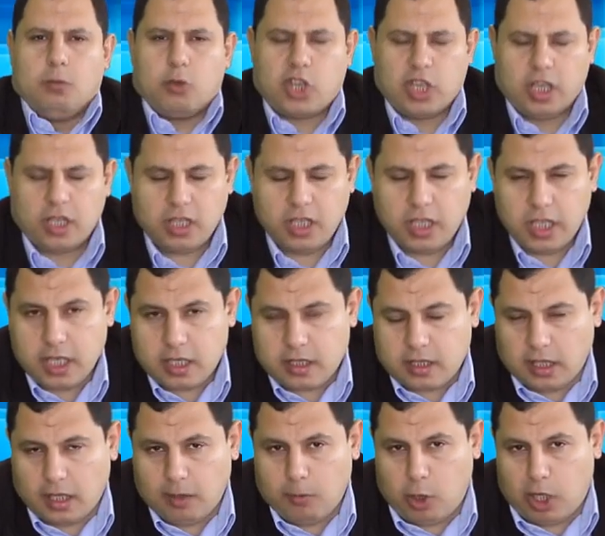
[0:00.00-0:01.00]
مشاهدينا
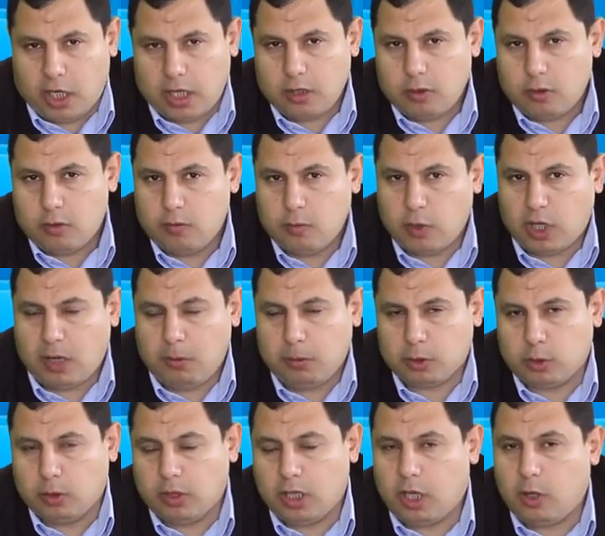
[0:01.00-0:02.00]
السلام عليكم
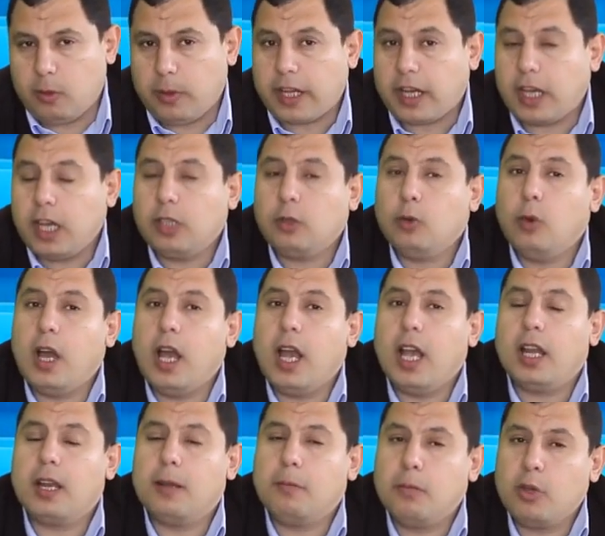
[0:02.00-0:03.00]
ورحمة الله وبركاته
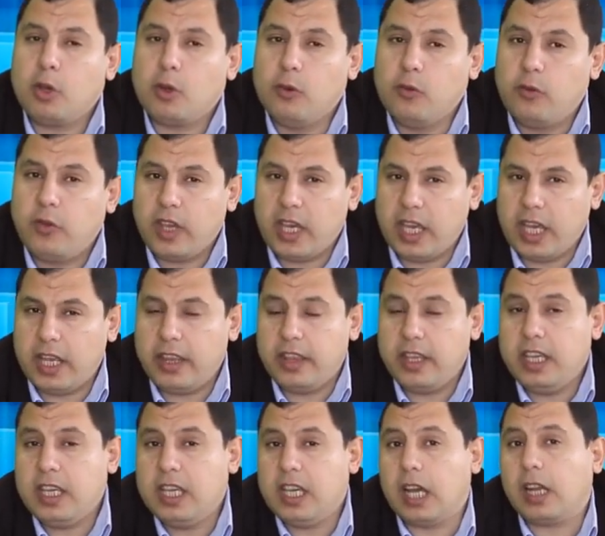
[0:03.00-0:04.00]
وأهلا بكم في
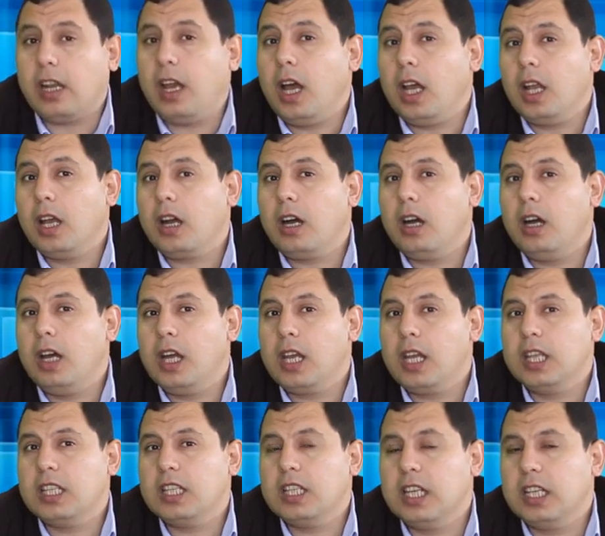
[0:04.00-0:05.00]
هذه الحلقة
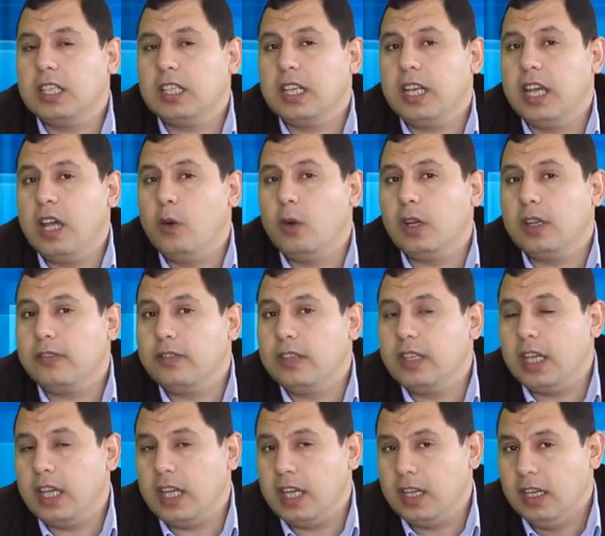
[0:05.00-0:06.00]
التي نتناول
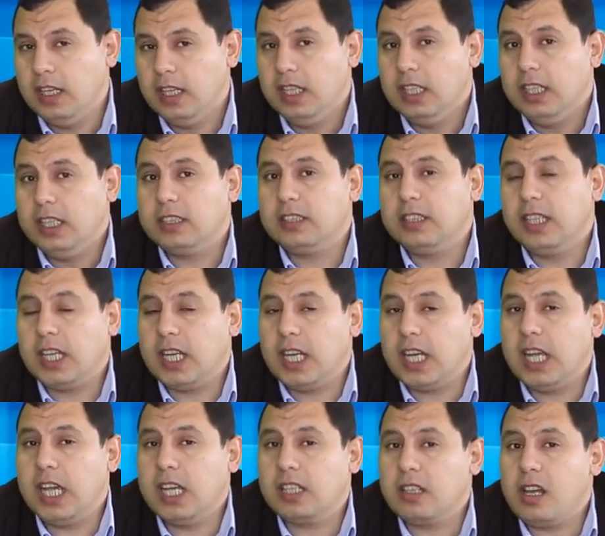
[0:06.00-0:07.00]
فيها
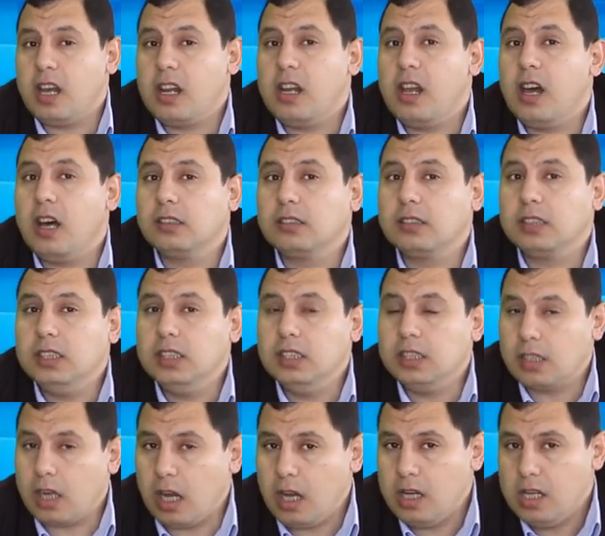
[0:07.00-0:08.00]
الدلالات
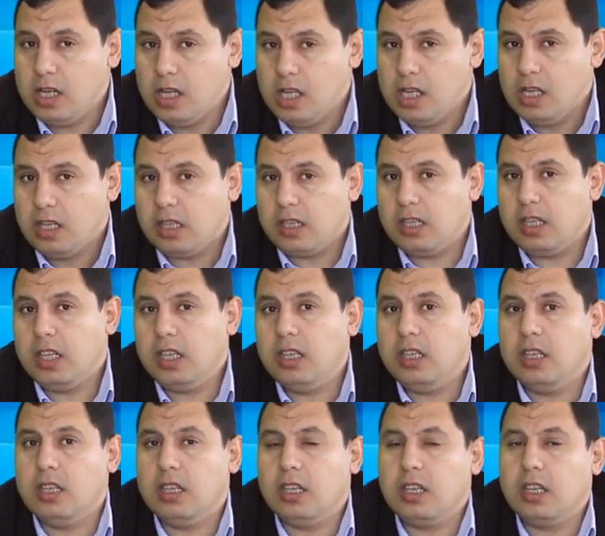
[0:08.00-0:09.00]
الخطيرة
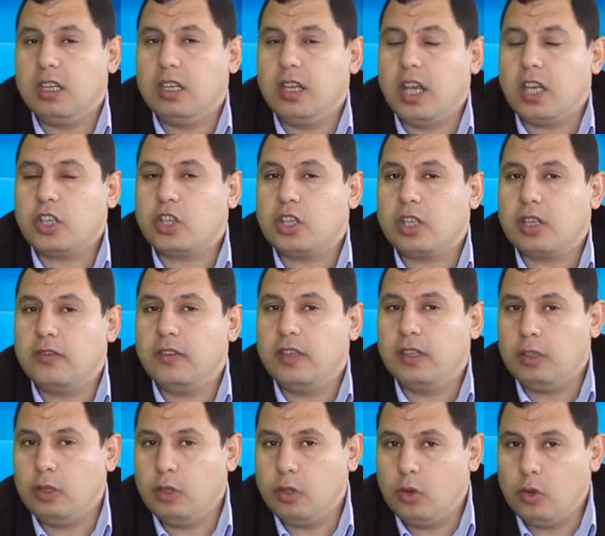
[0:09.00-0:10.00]
لنشر
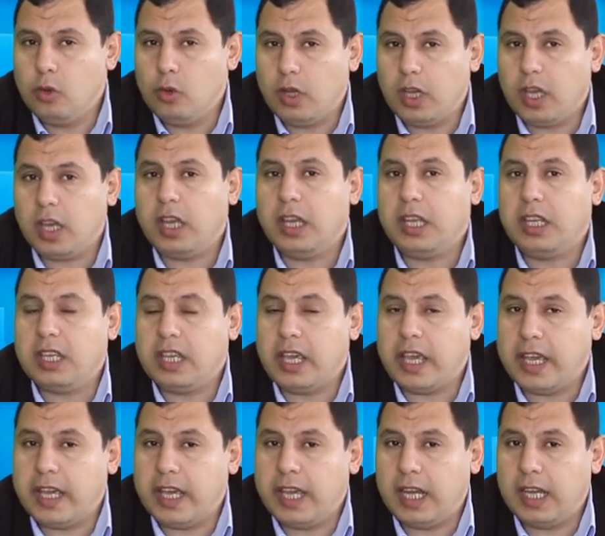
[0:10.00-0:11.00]
فيديو
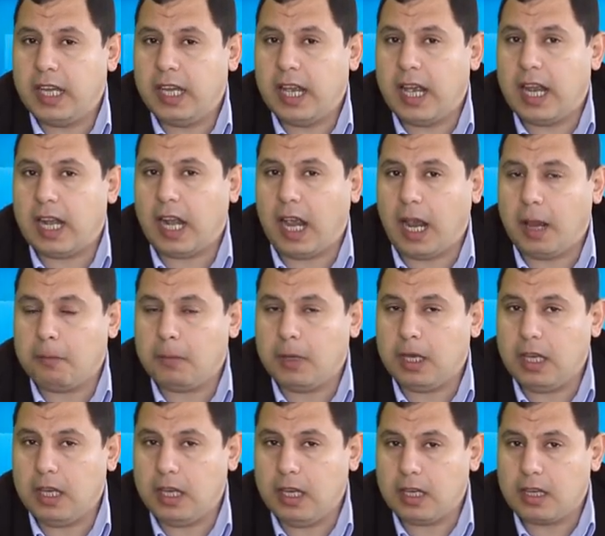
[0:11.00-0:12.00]
اغتيال
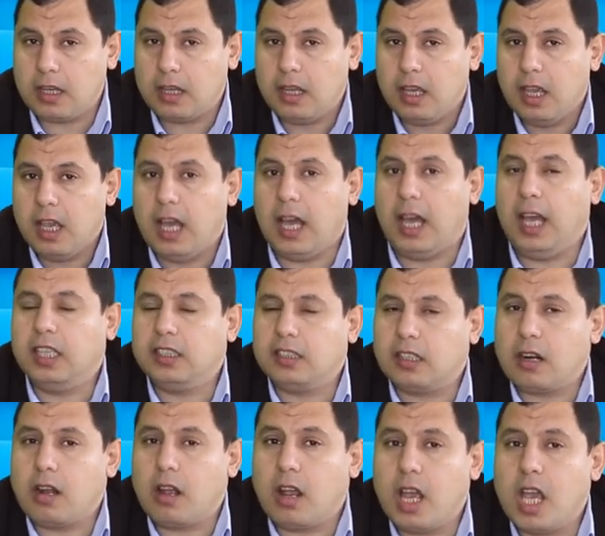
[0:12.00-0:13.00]
العميد
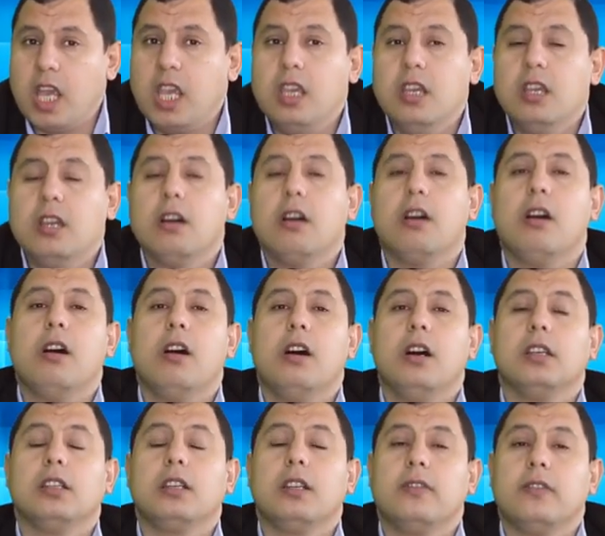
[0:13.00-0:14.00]
عادل رجائي
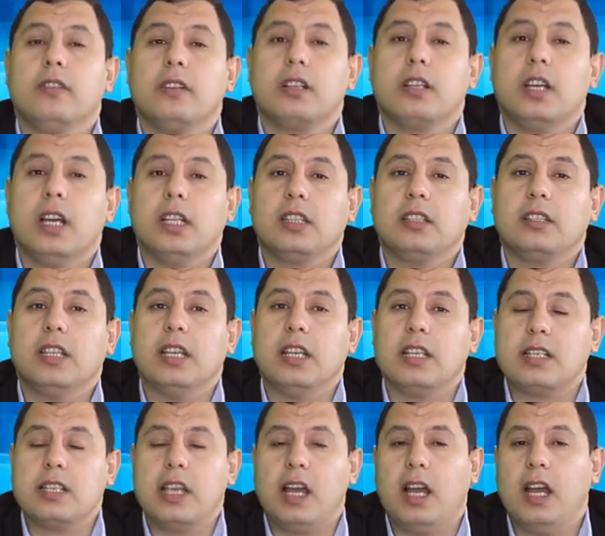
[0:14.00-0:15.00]
قائد الفرقة
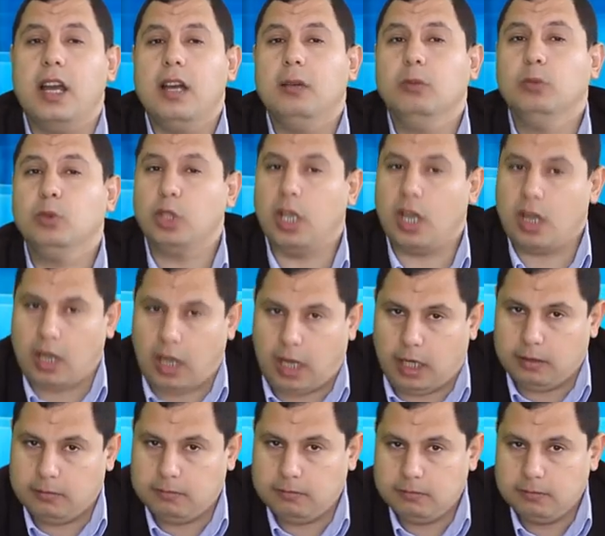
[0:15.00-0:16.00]
التاسعة
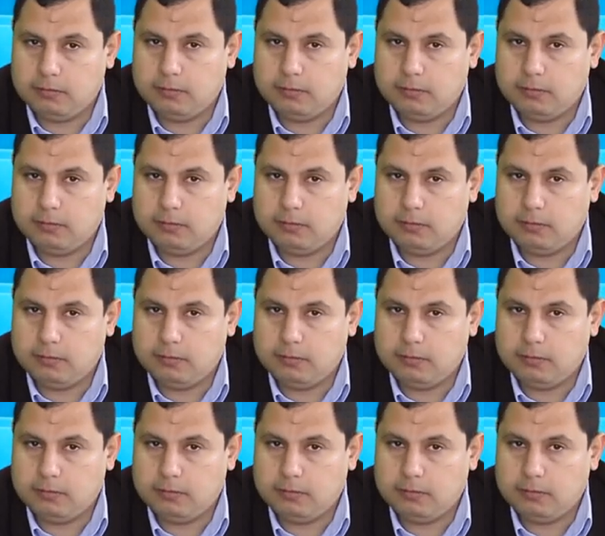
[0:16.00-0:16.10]
مدرعا